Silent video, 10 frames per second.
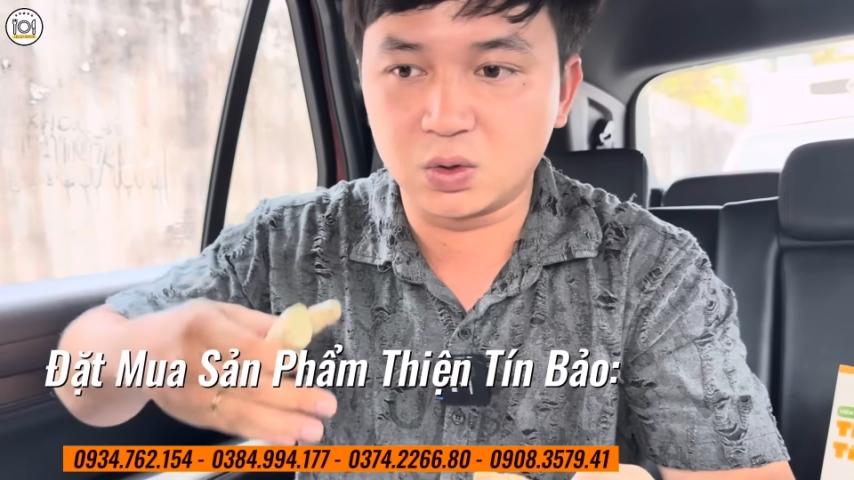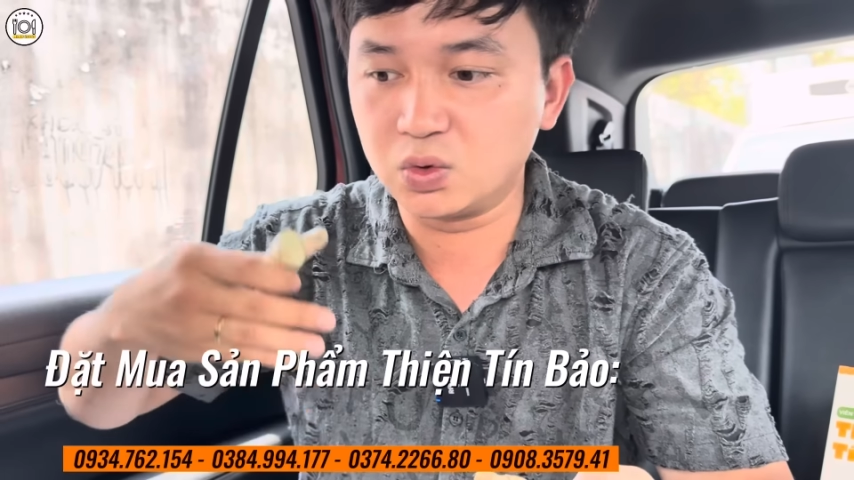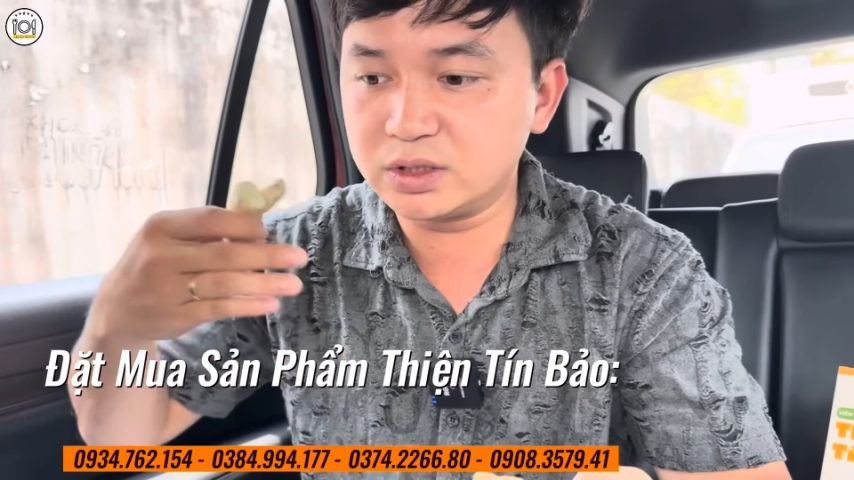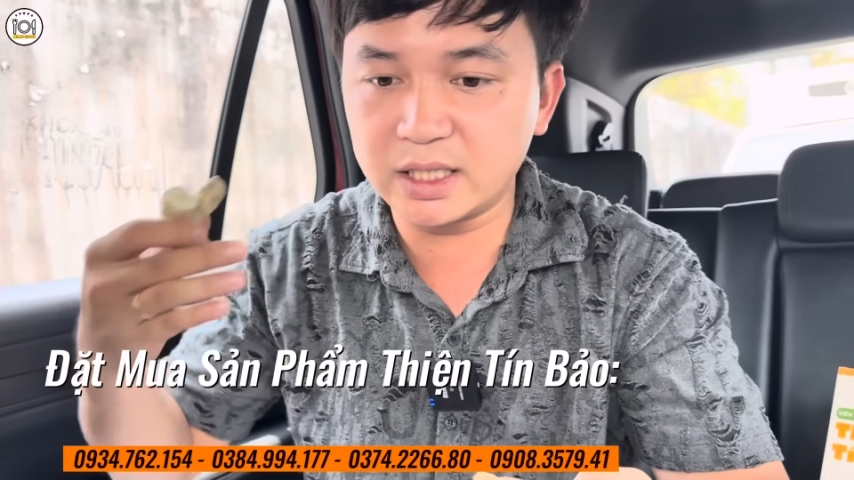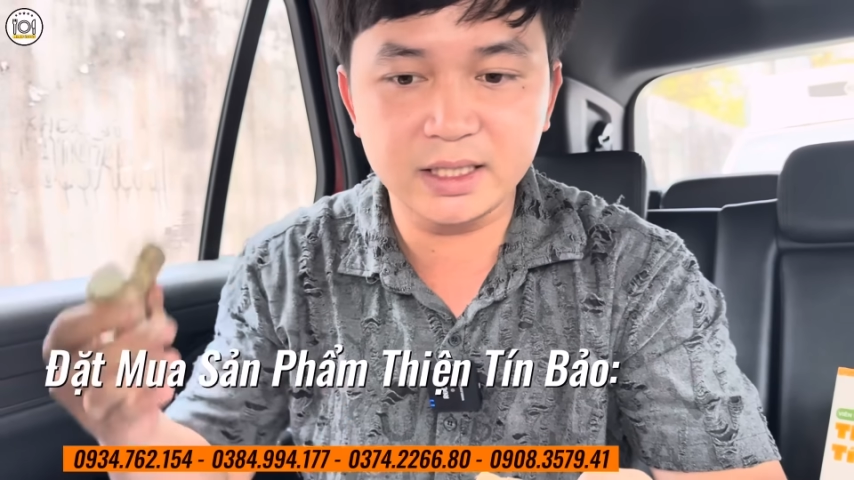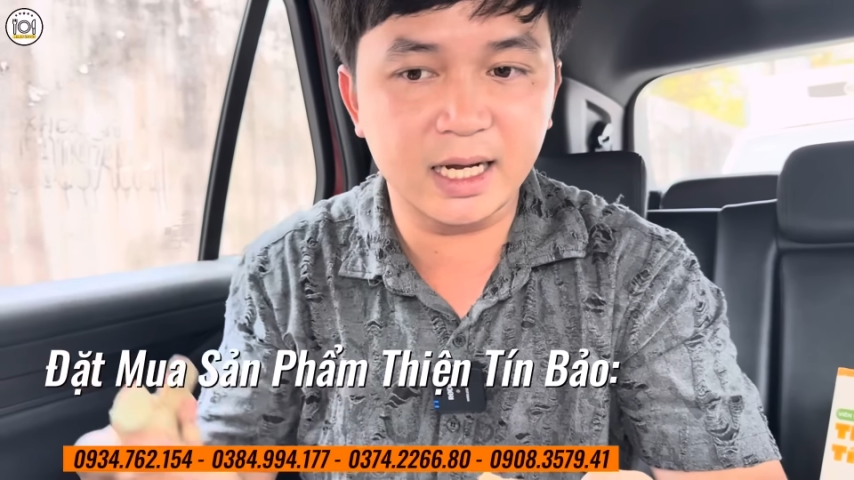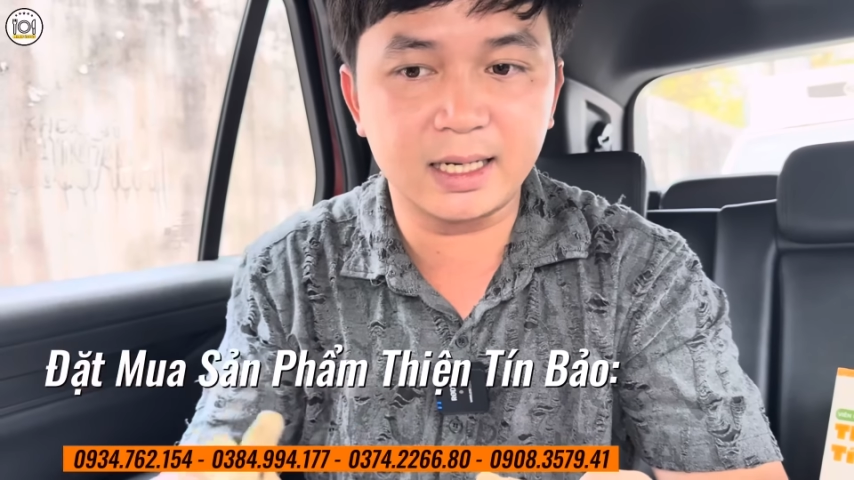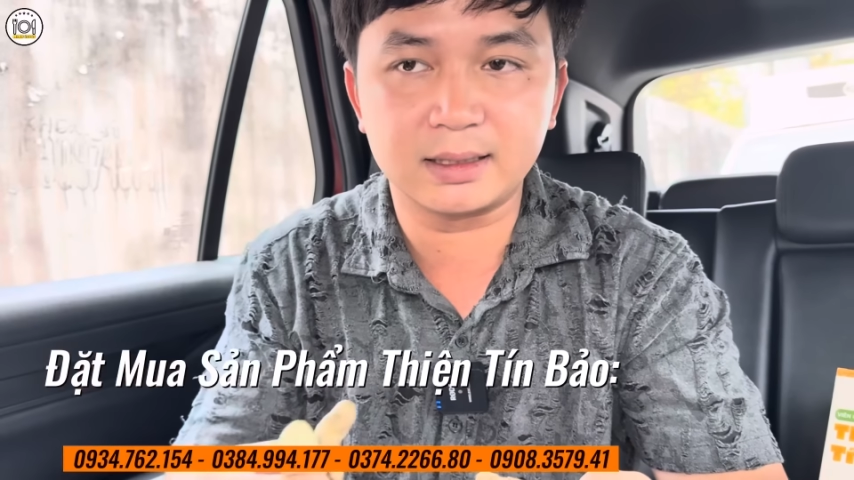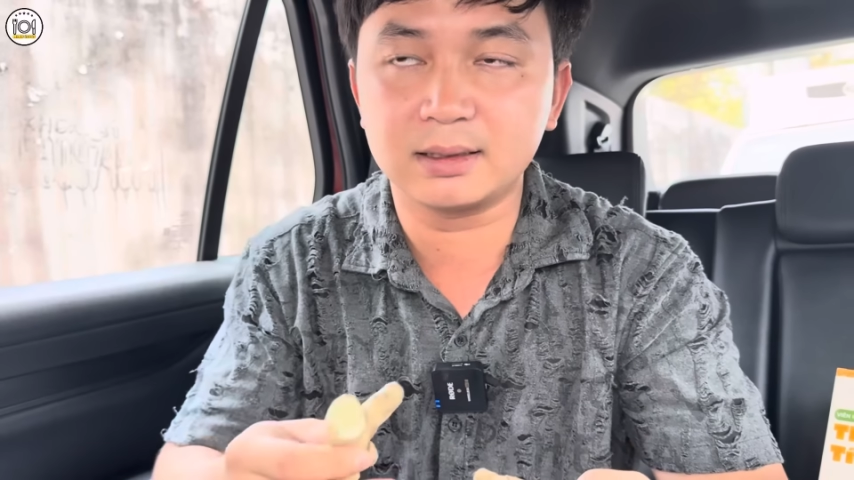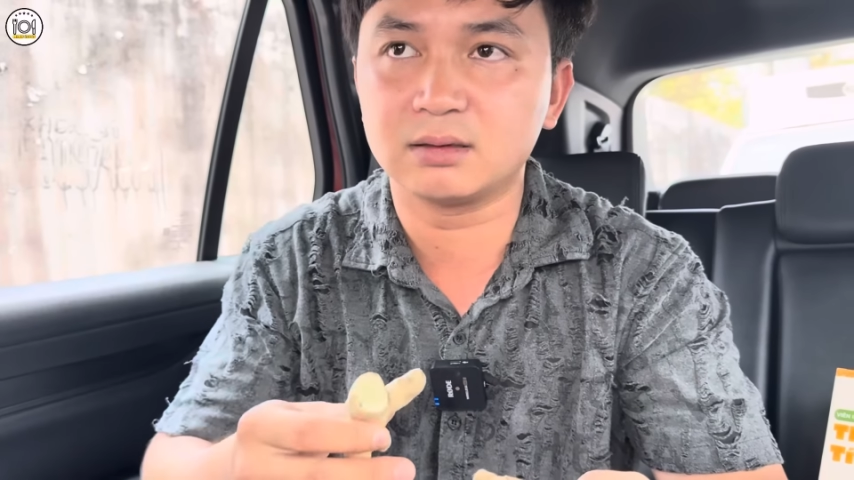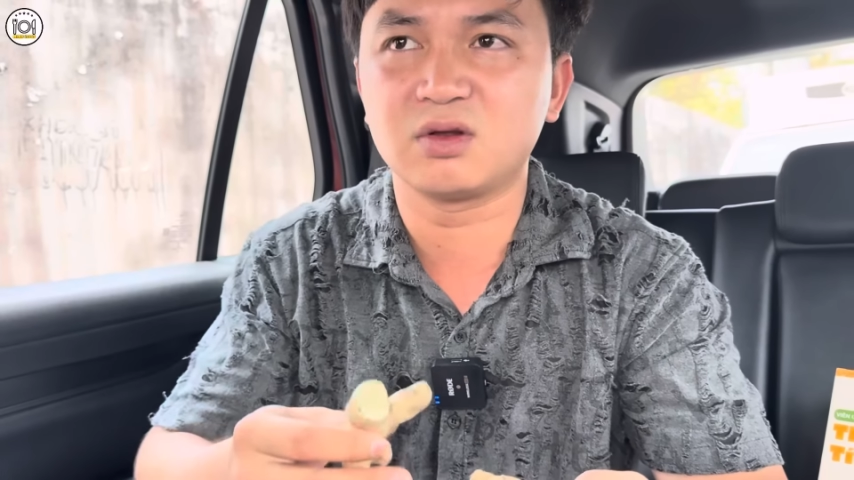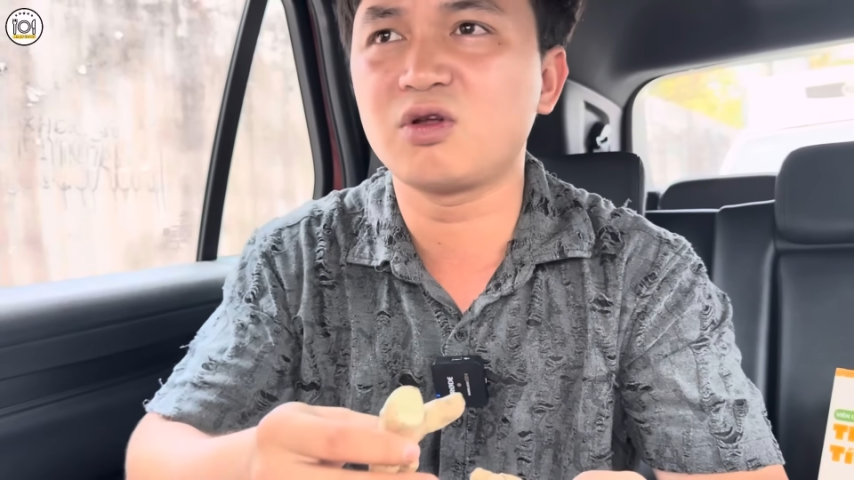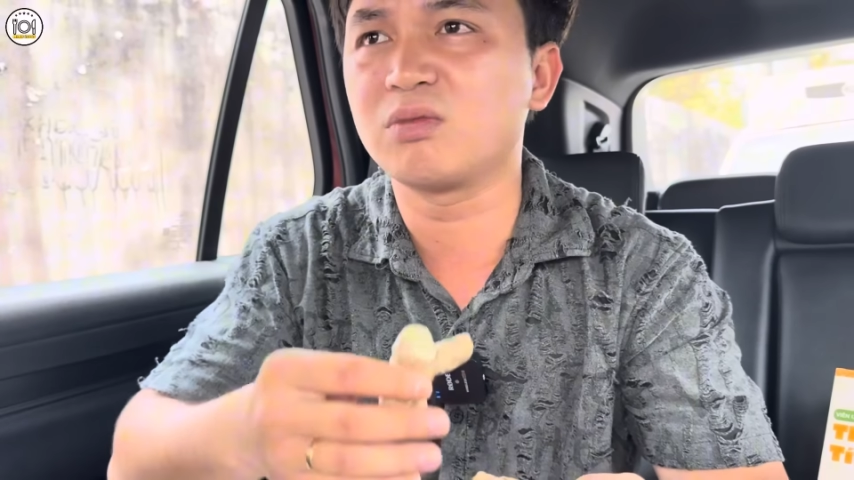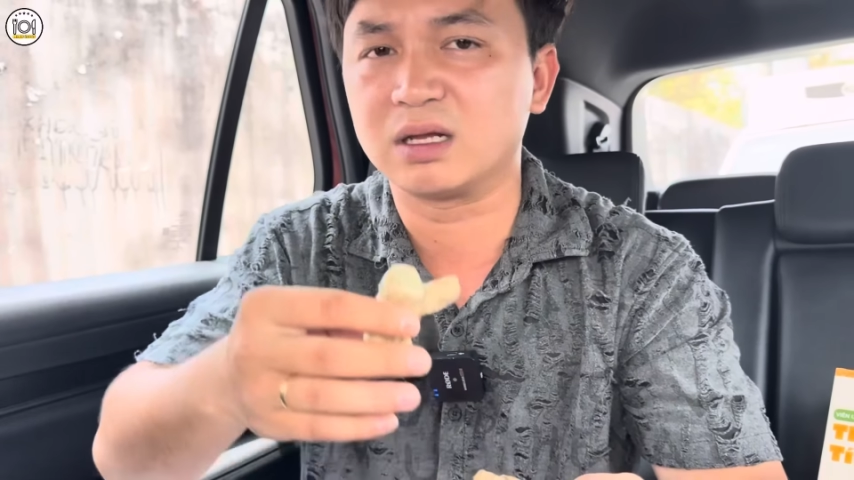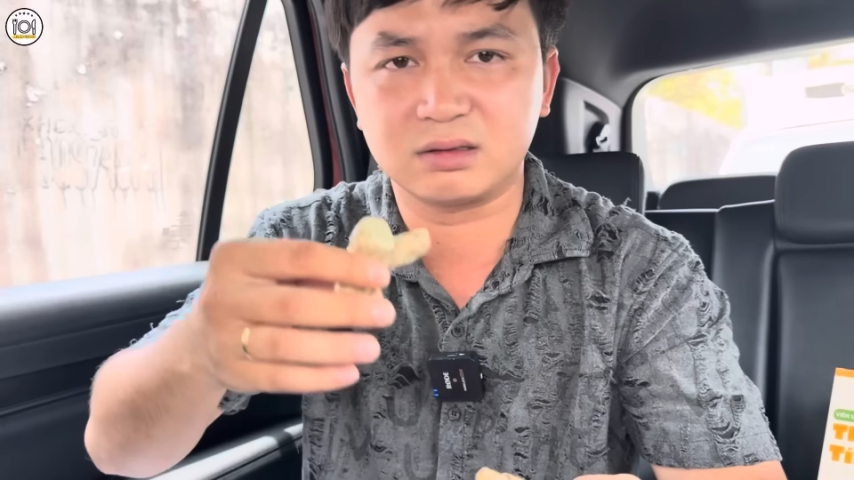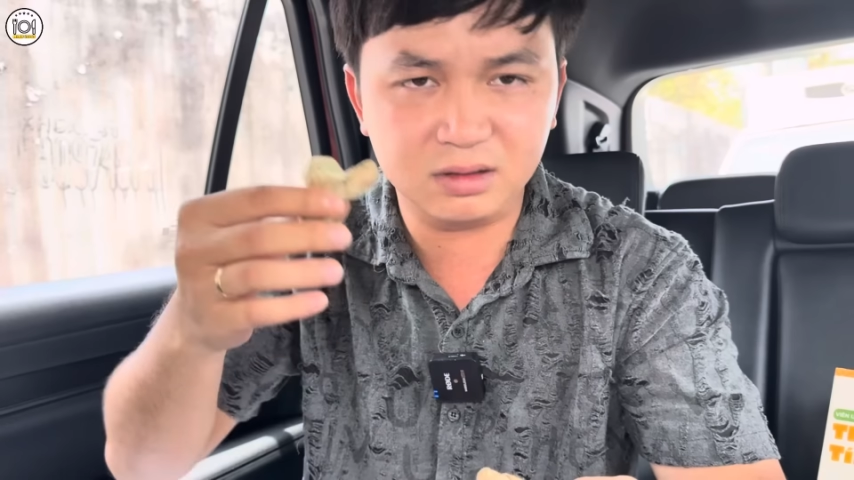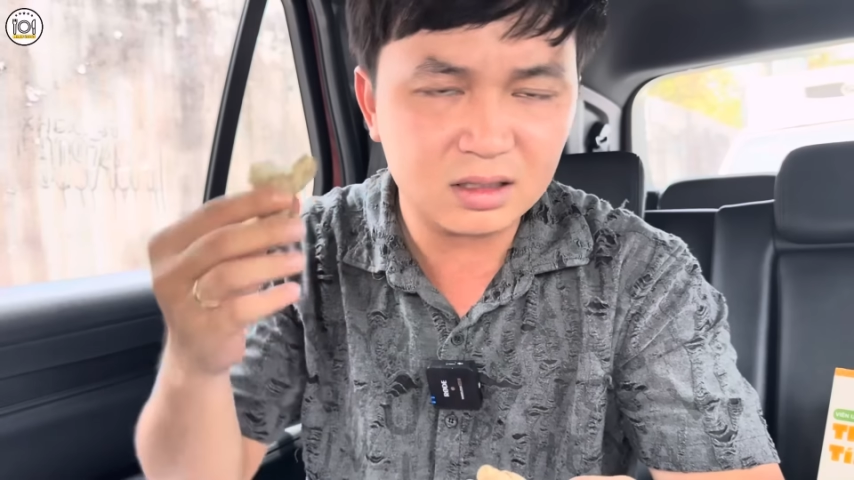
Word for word: Củ Chi hay là nói chung là